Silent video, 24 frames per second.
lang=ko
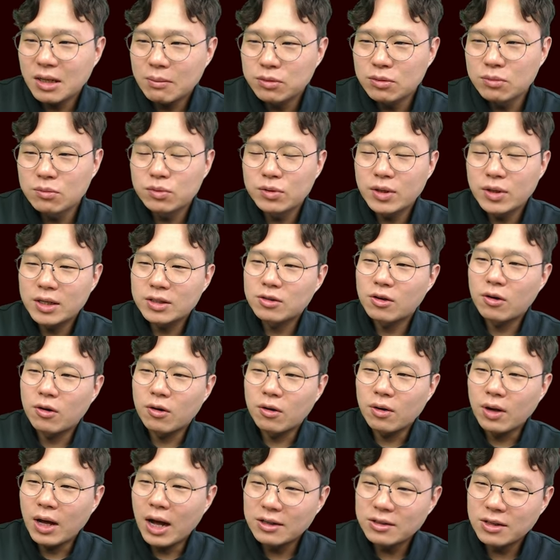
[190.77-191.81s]

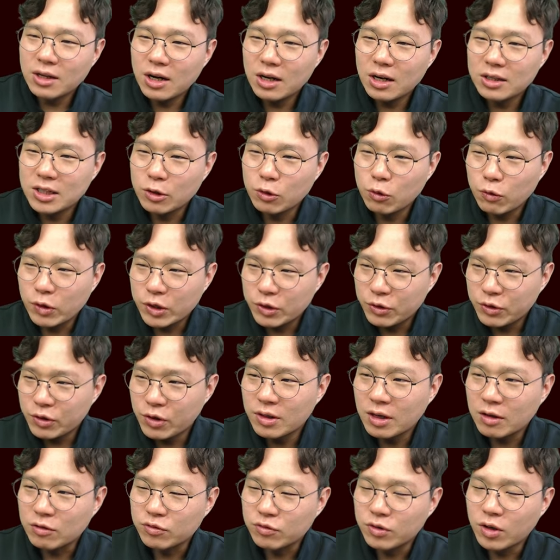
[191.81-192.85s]
풍부해서 항산화 작용이
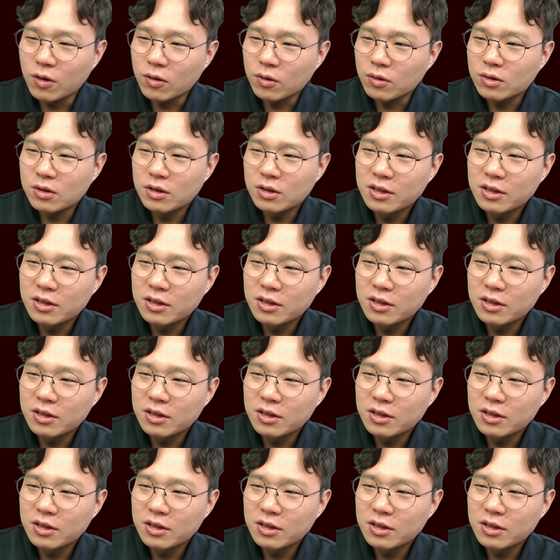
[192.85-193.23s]
뛰어나고요.